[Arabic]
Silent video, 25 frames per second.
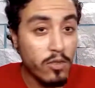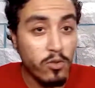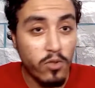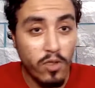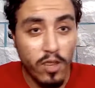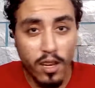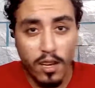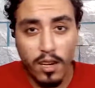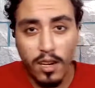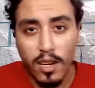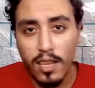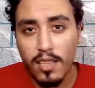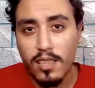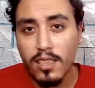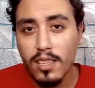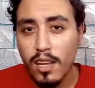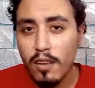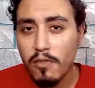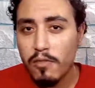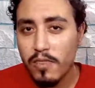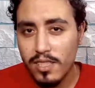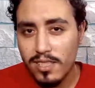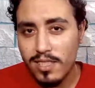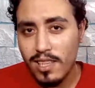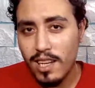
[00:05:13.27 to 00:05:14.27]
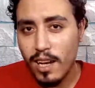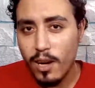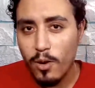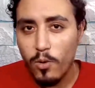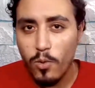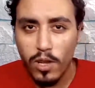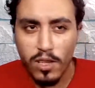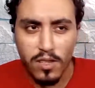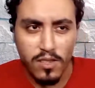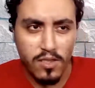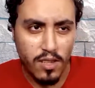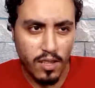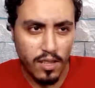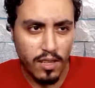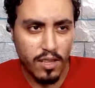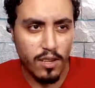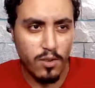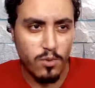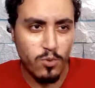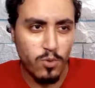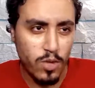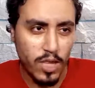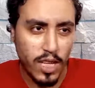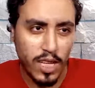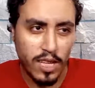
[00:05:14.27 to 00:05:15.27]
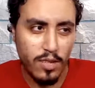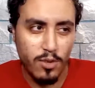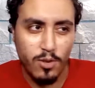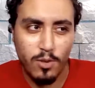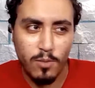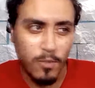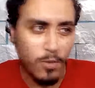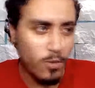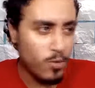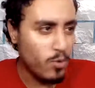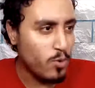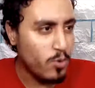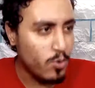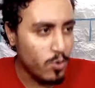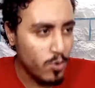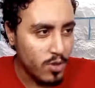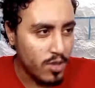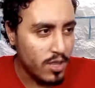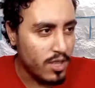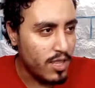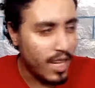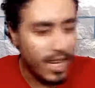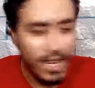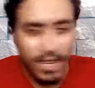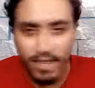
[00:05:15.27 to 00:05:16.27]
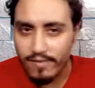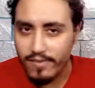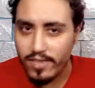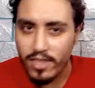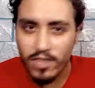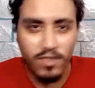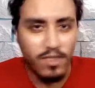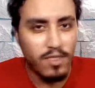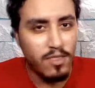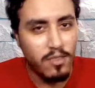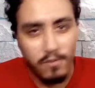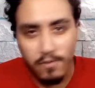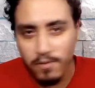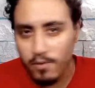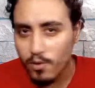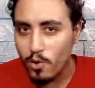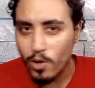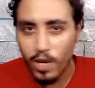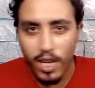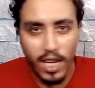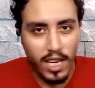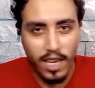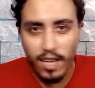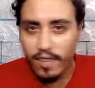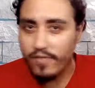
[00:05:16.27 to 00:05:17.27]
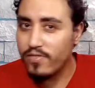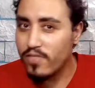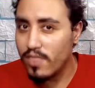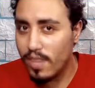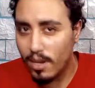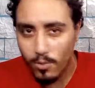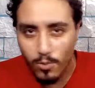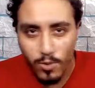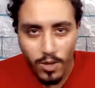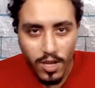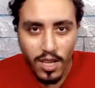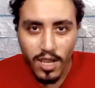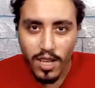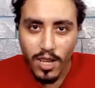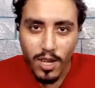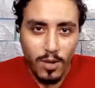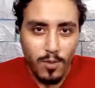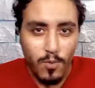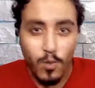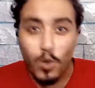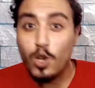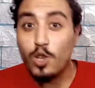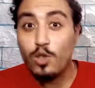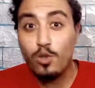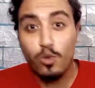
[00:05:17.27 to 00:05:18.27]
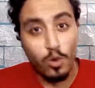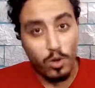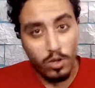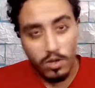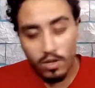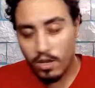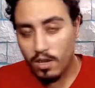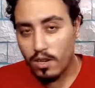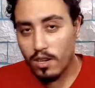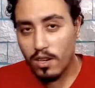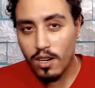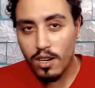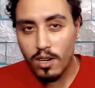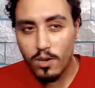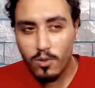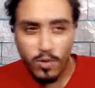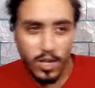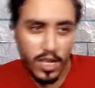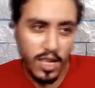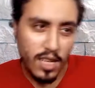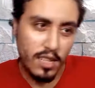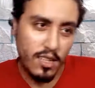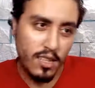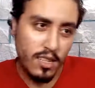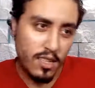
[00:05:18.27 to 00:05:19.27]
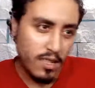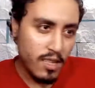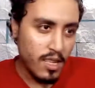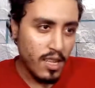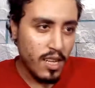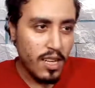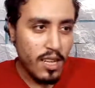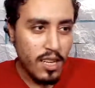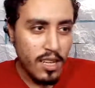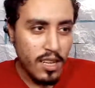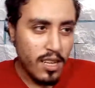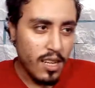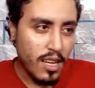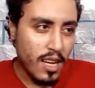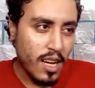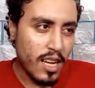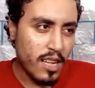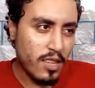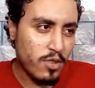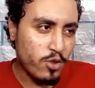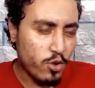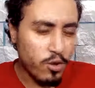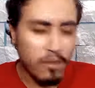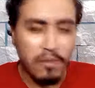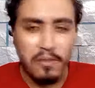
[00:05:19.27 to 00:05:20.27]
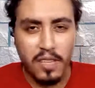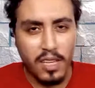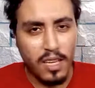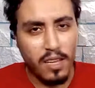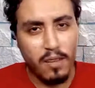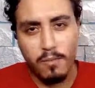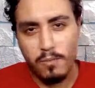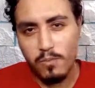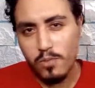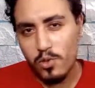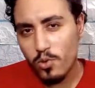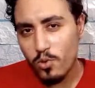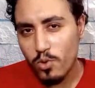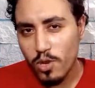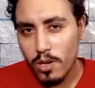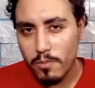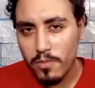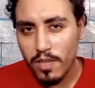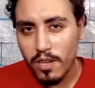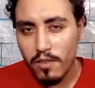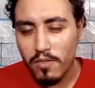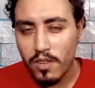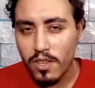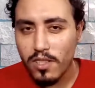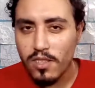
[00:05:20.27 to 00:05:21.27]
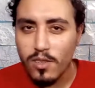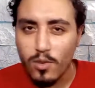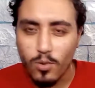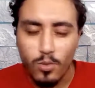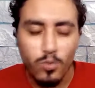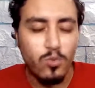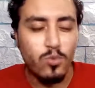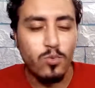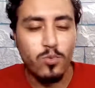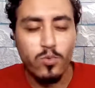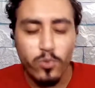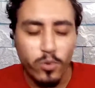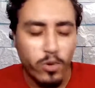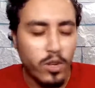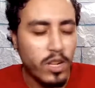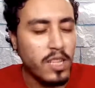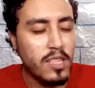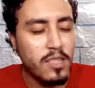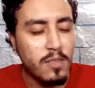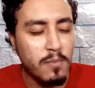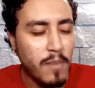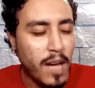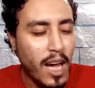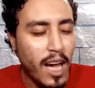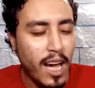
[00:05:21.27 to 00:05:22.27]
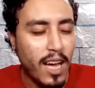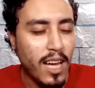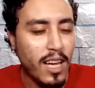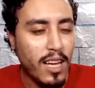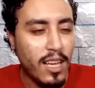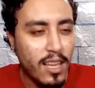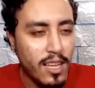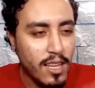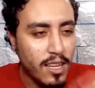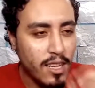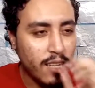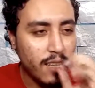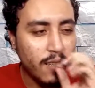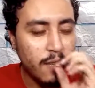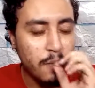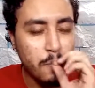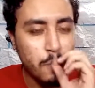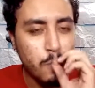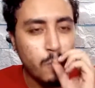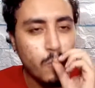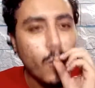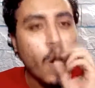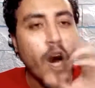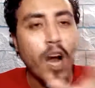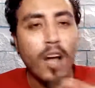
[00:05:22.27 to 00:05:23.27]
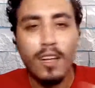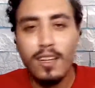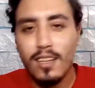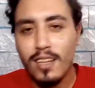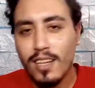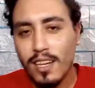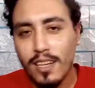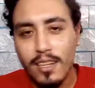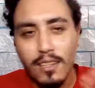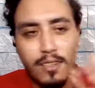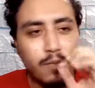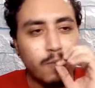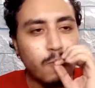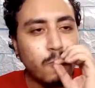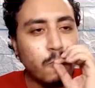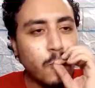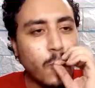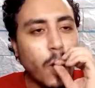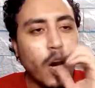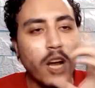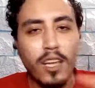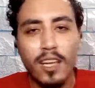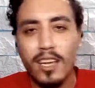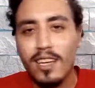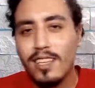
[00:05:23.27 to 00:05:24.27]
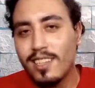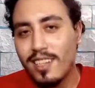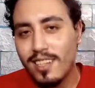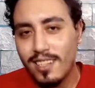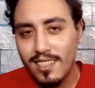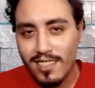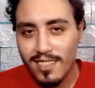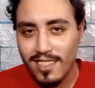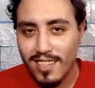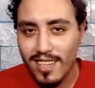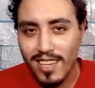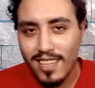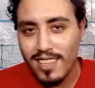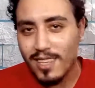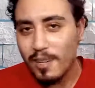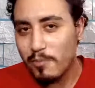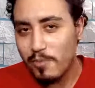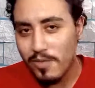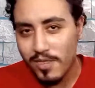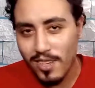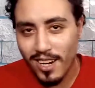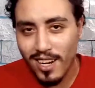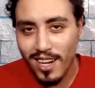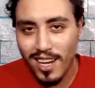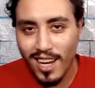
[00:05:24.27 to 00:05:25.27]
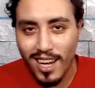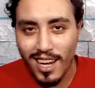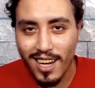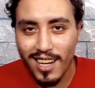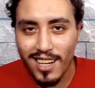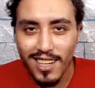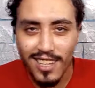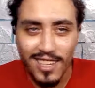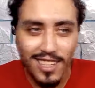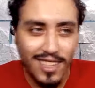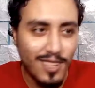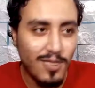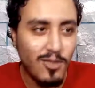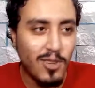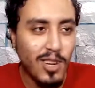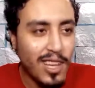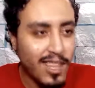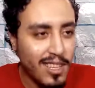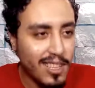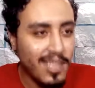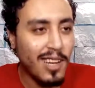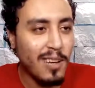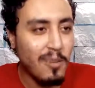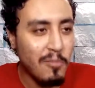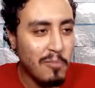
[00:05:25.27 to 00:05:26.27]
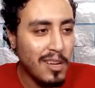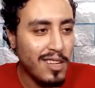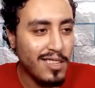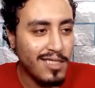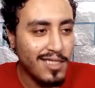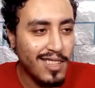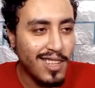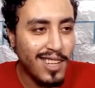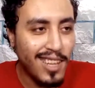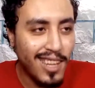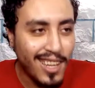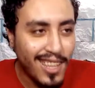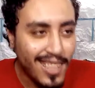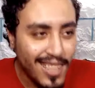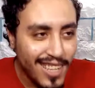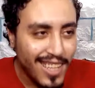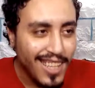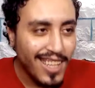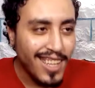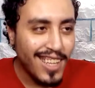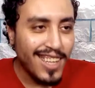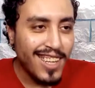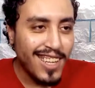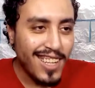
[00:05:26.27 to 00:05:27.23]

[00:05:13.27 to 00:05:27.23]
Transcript: يذكر أن الفصل الأول صدر ويعني هو موجود على النت في كل حتة وممكن تروح تقرأه يعني أنا شفت كم صورة من الفصل ورسم حاجة كده كده بصراحة قالوا يحيى البيضاء